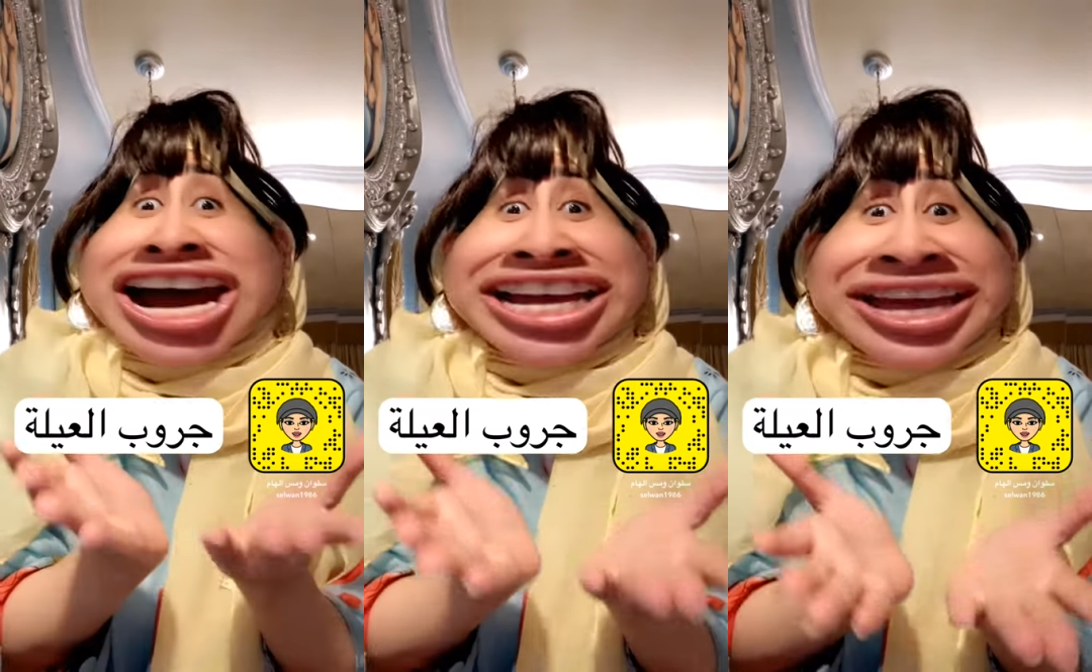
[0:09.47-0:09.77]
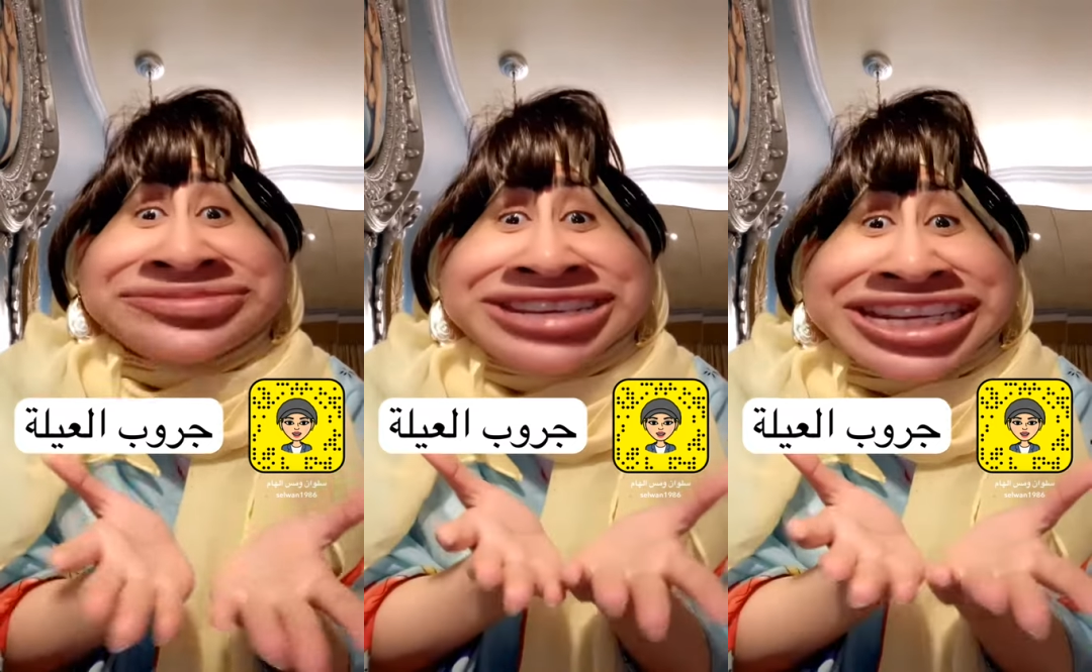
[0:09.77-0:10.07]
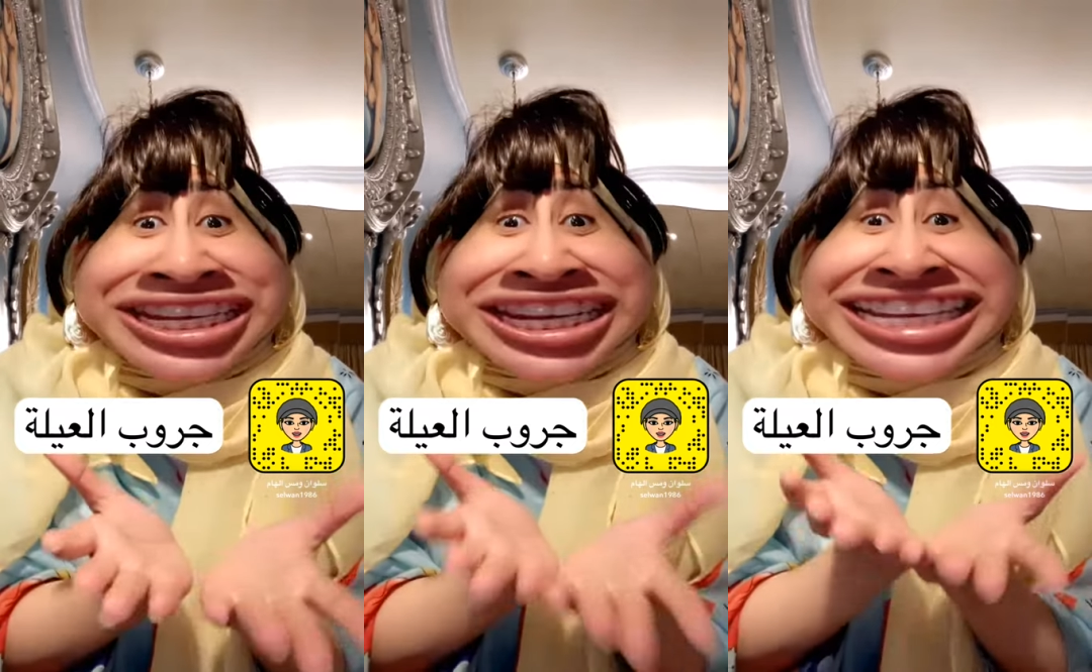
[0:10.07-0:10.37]

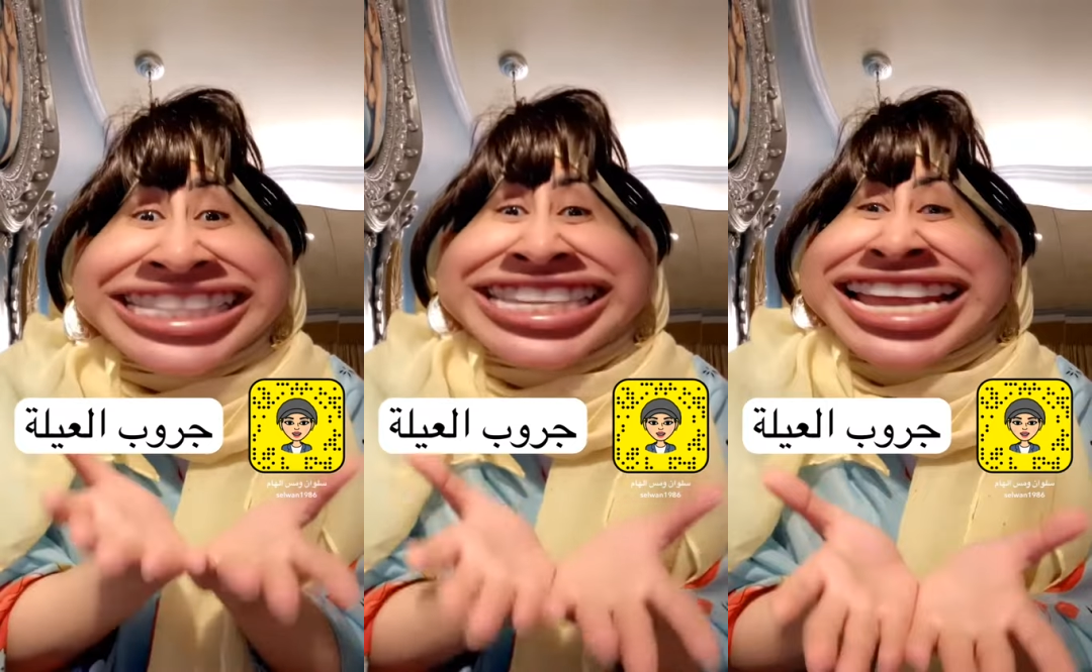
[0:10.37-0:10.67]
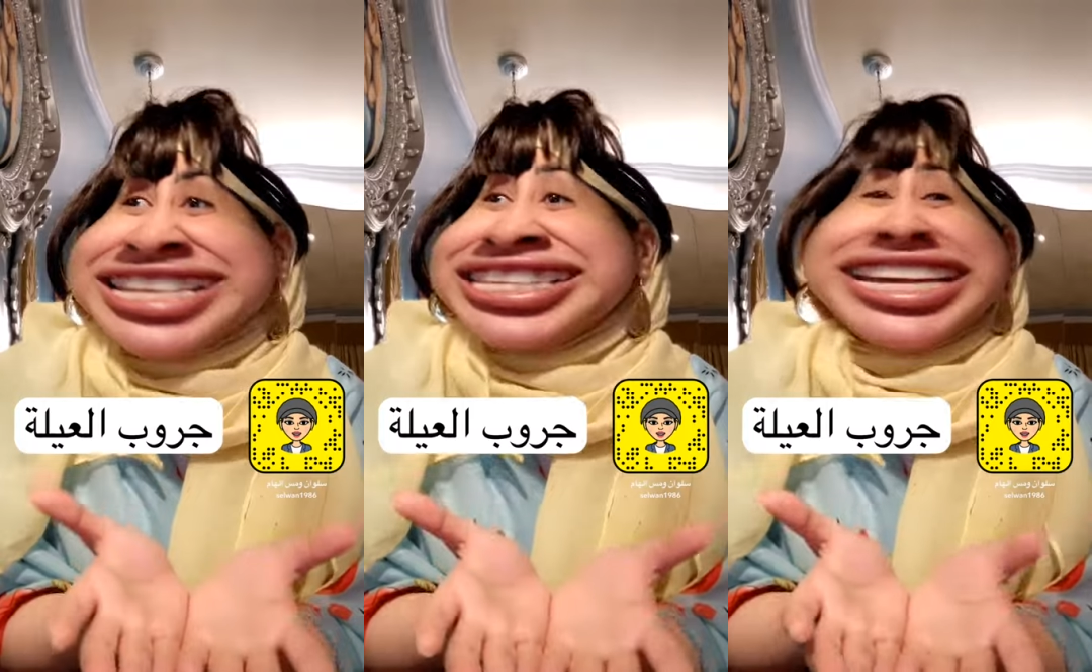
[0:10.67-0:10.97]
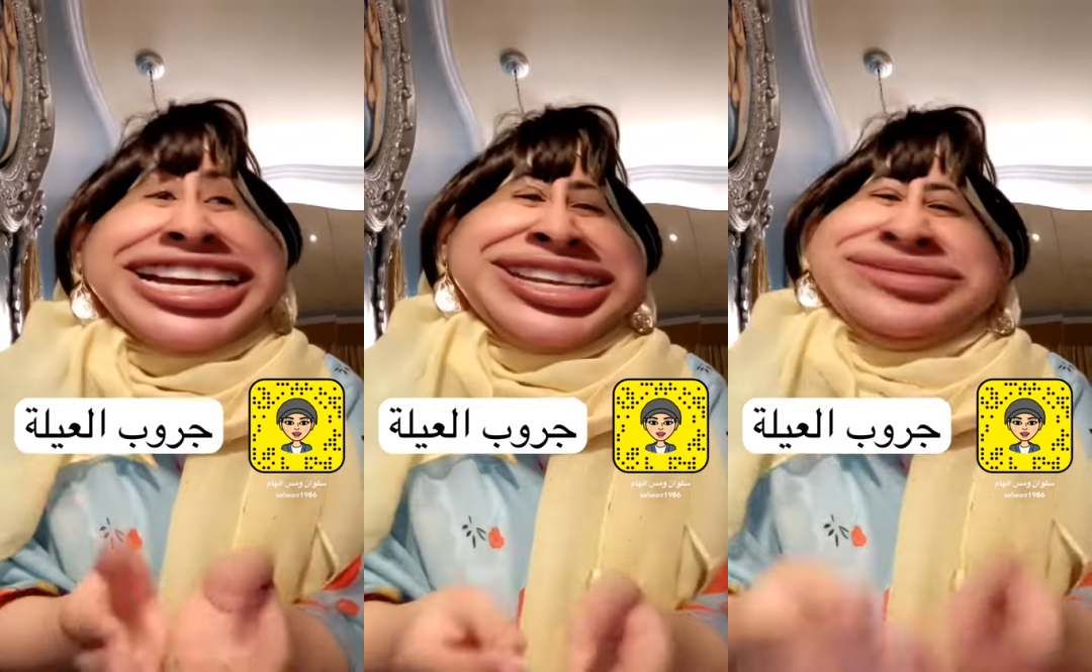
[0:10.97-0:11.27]
جميل جدا
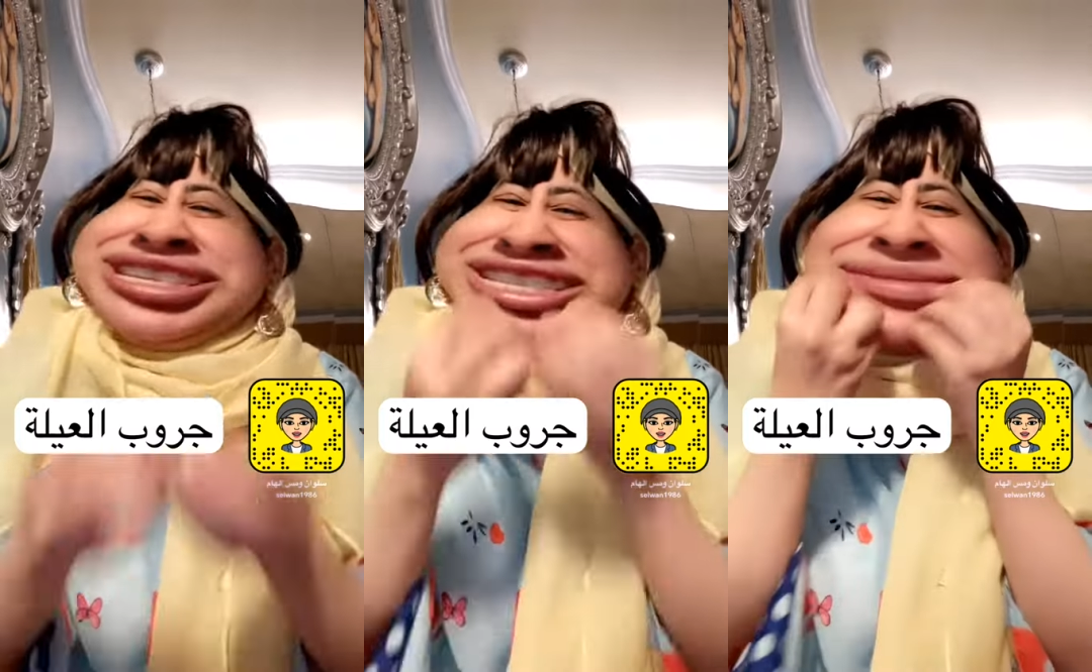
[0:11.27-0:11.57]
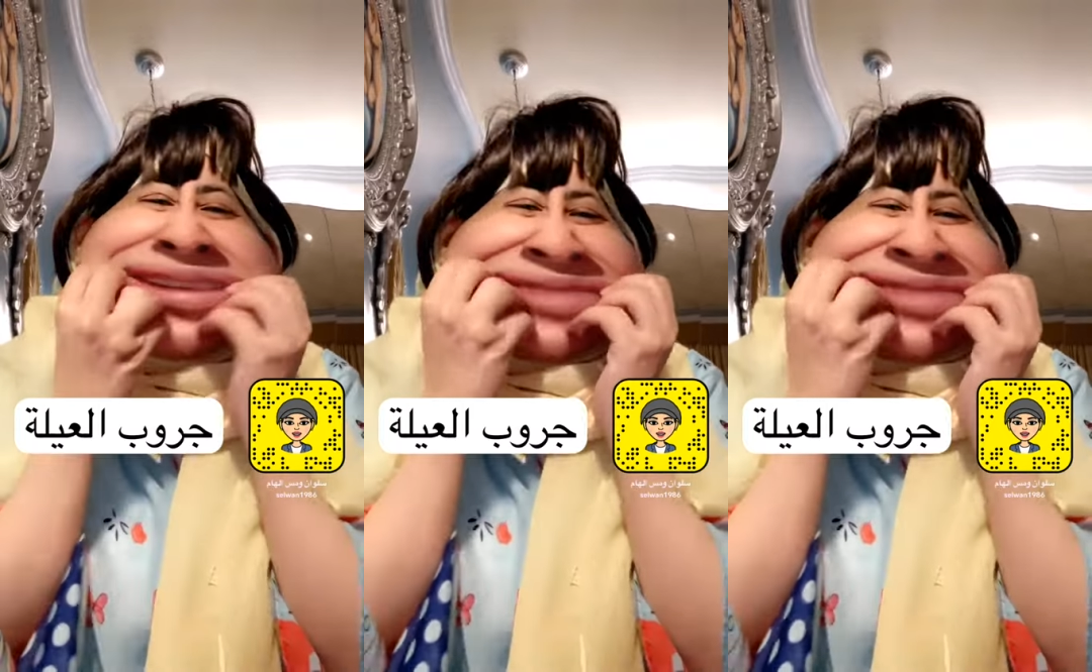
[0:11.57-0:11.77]
احنا من زمان ما